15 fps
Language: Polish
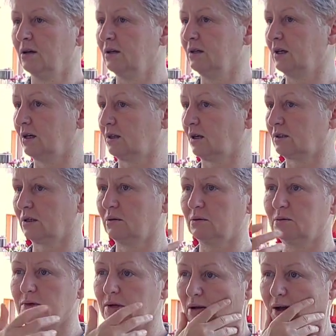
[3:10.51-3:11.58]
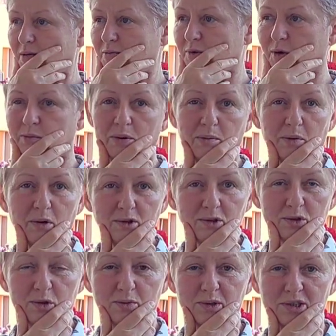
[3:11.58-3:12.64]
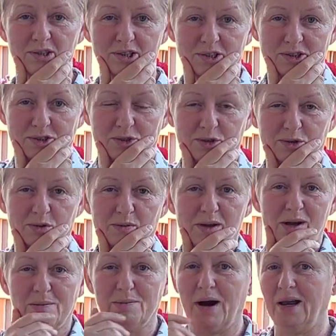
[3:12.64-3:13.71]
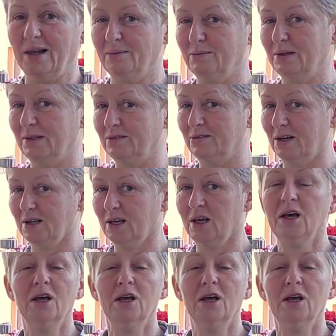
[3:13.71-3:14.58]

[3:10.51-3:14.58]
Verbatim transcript: I ja tak sobie pomyślałam, no po polsku przecież zrozumiałam, ale bywaj.